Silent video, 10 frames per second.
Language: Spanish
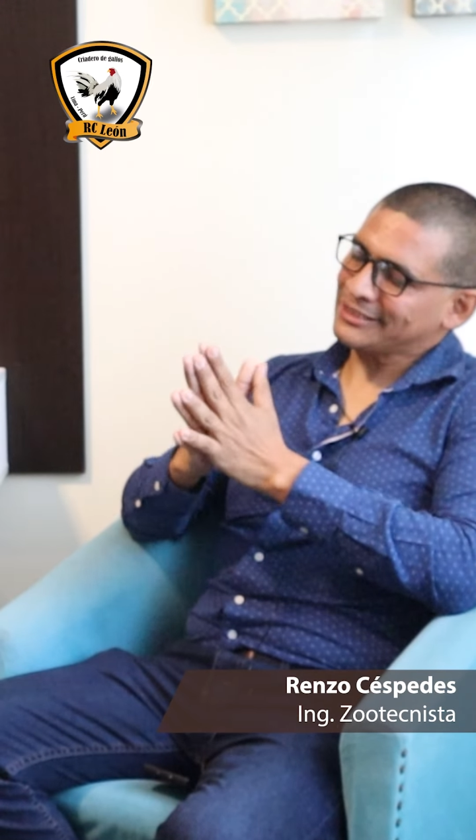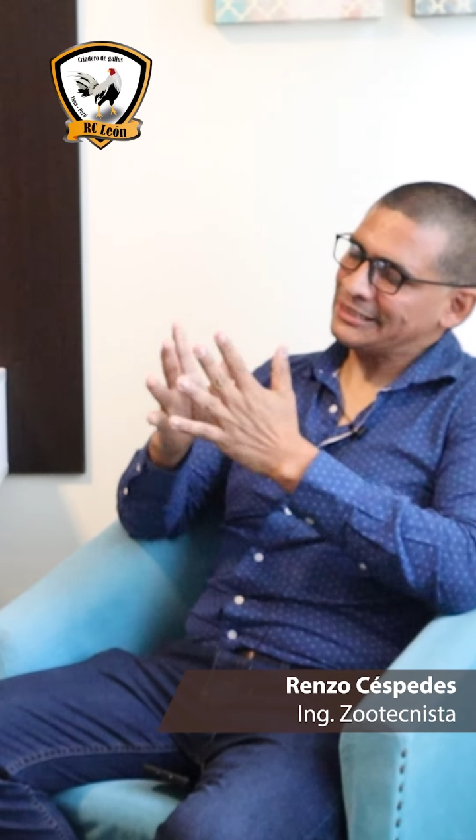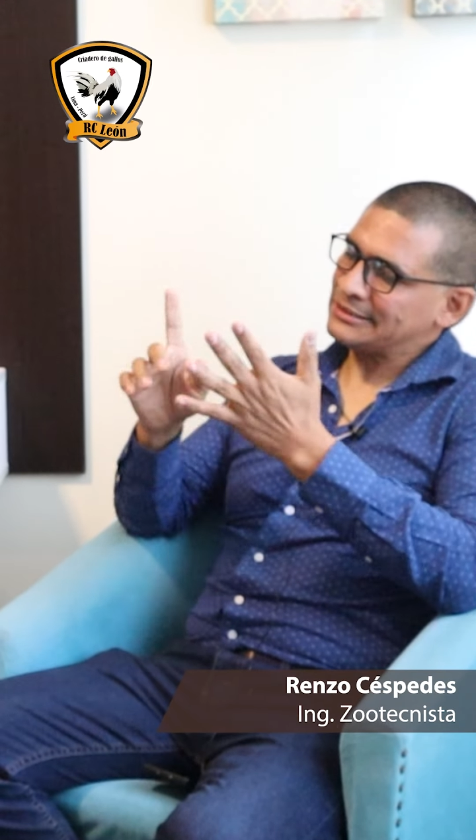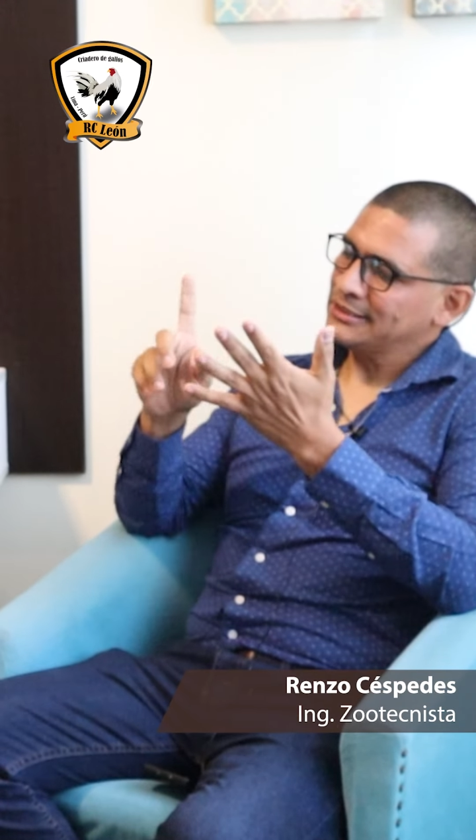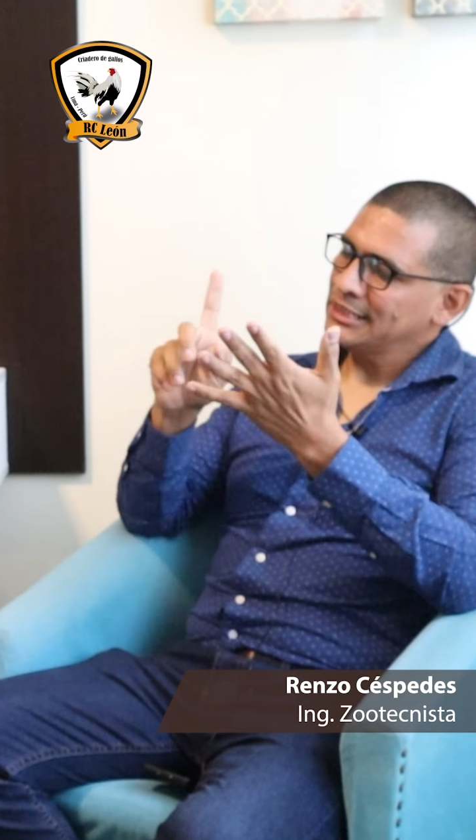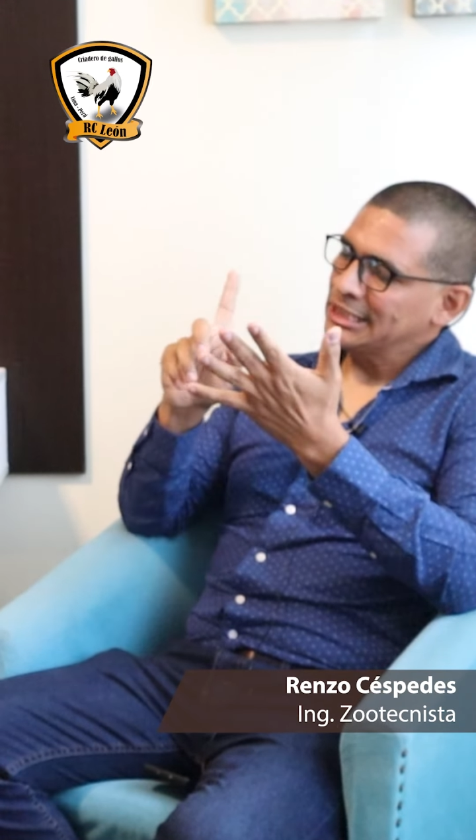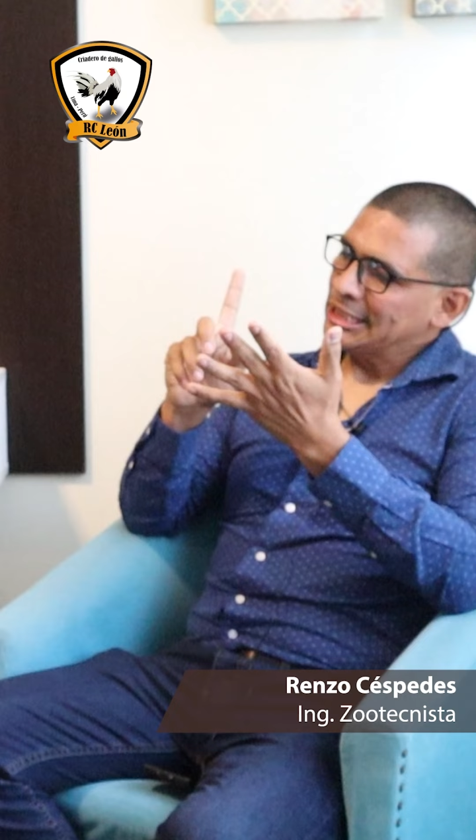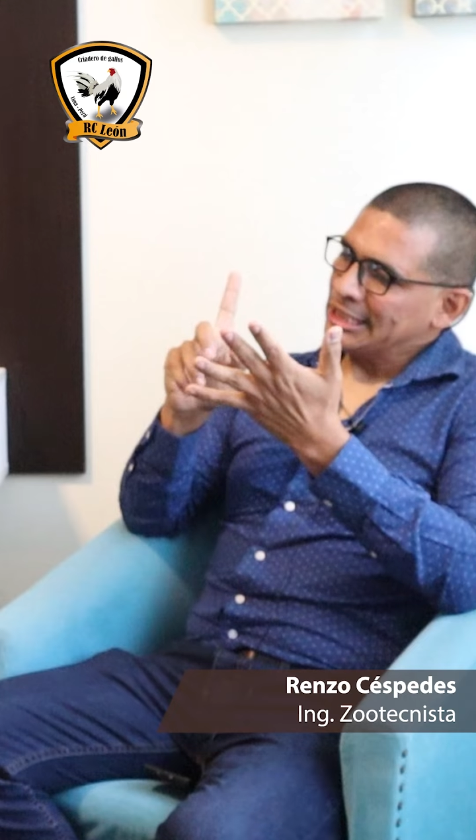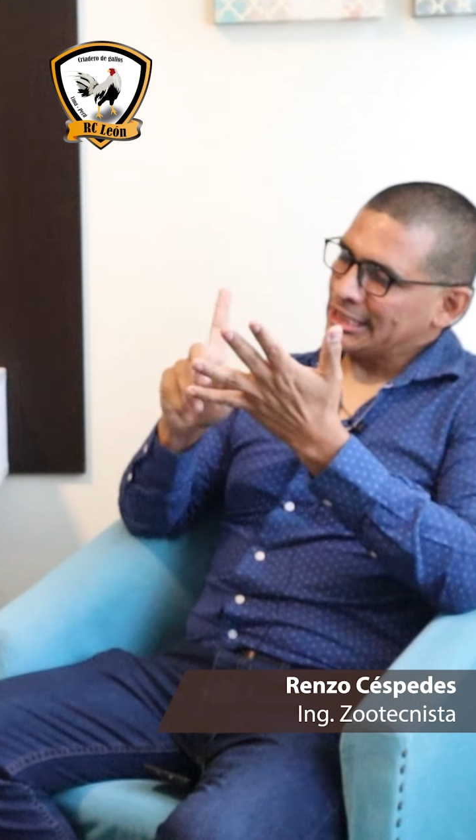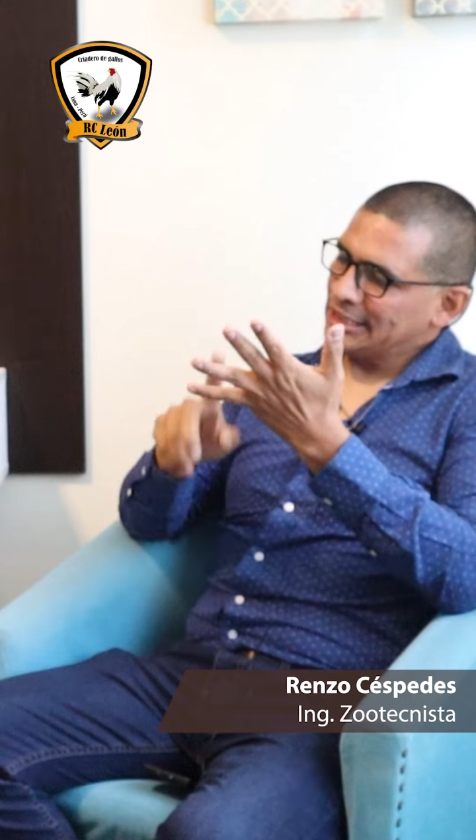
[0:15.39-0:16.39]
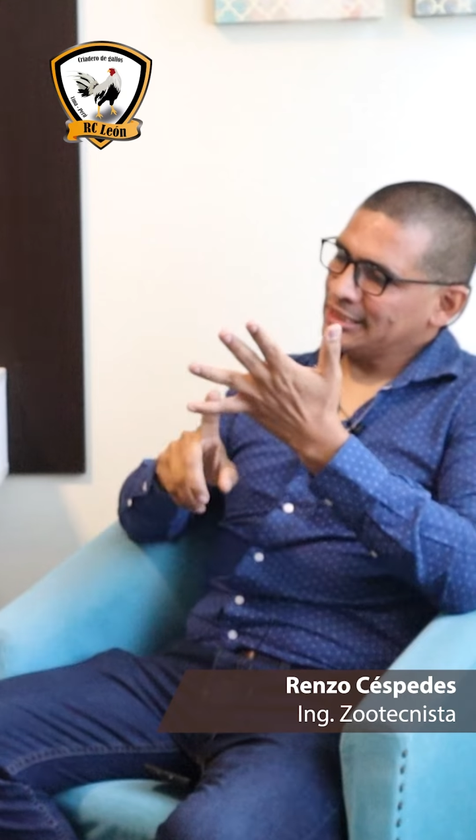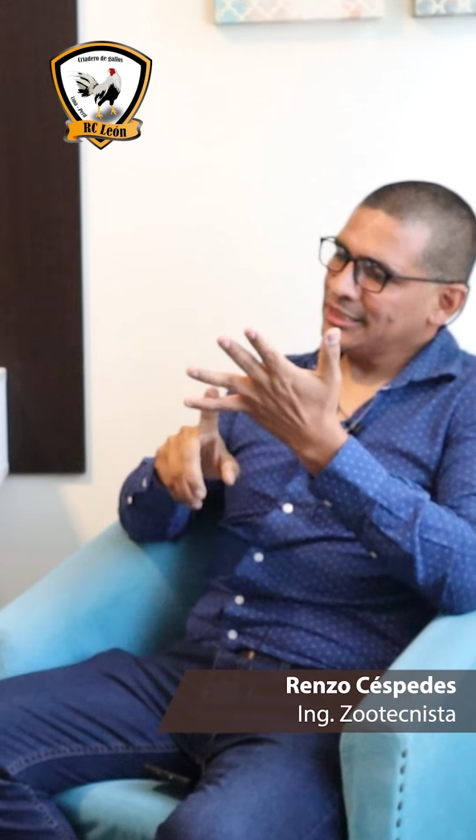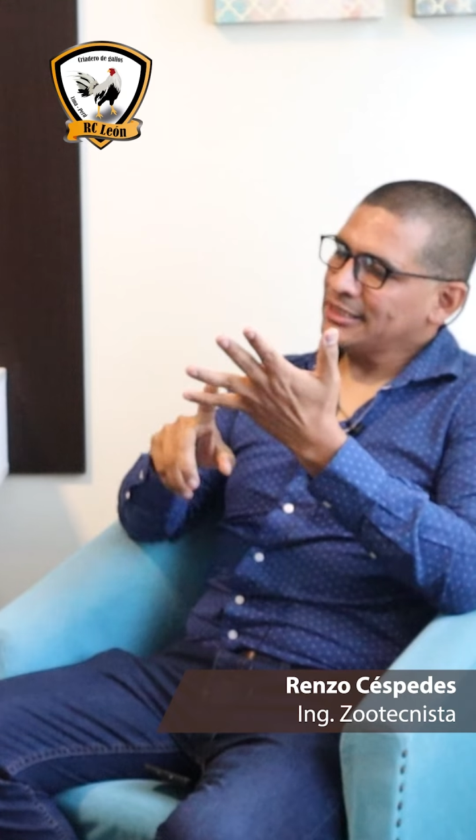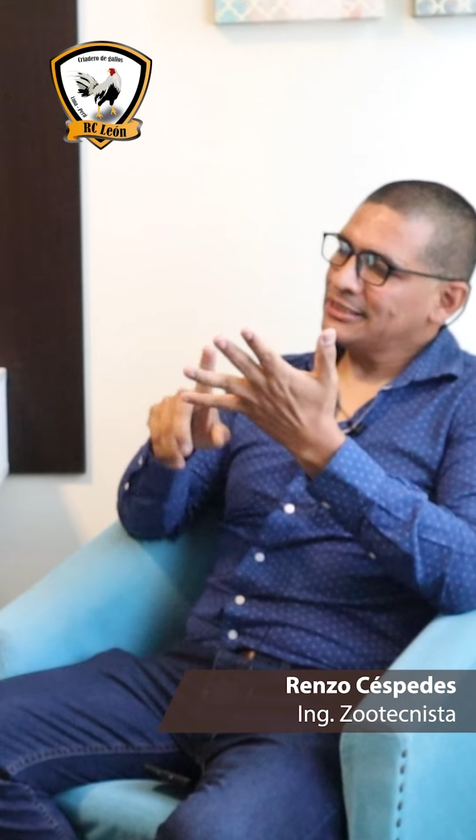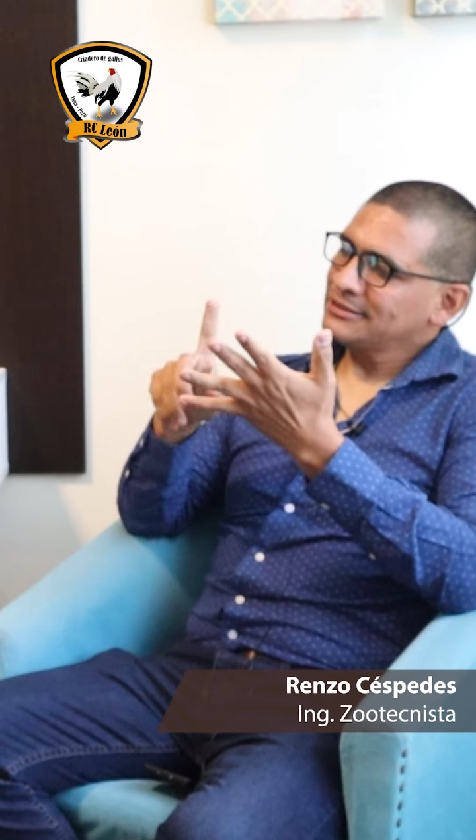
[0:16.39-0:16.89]
que es
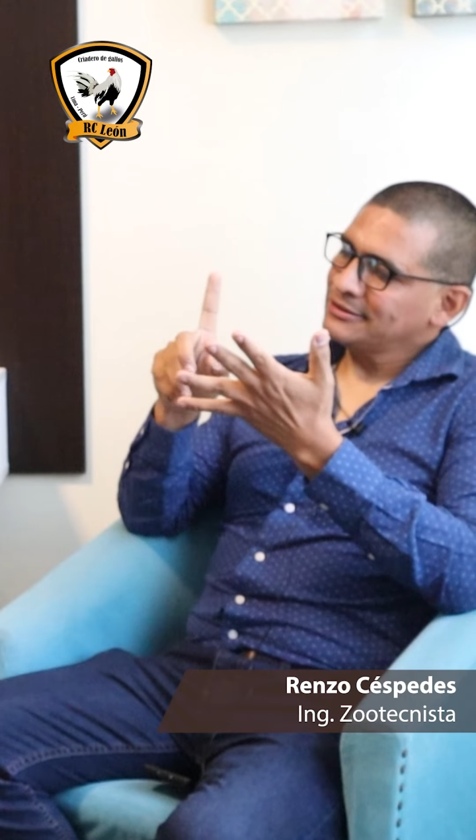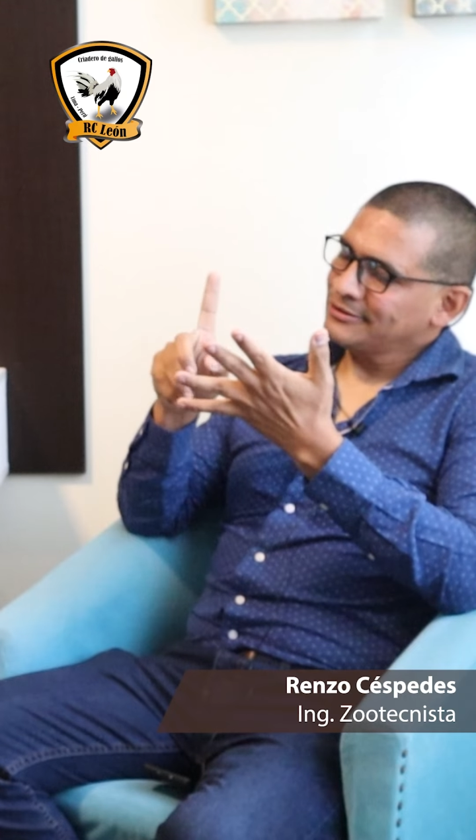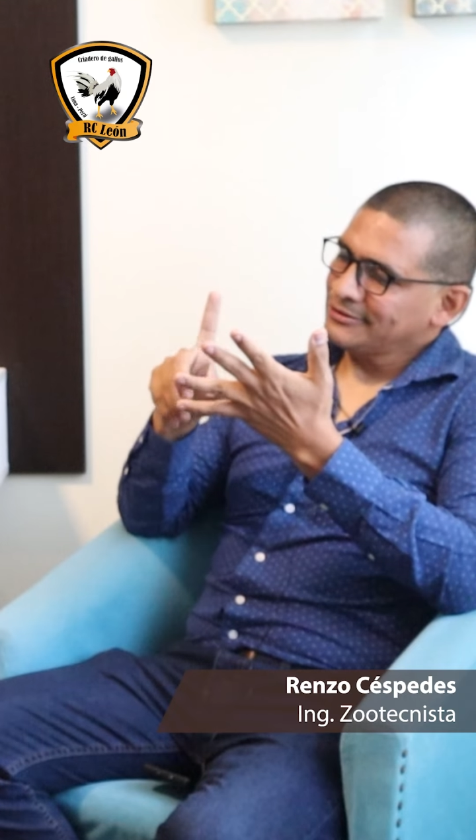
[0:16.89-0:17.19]
genética,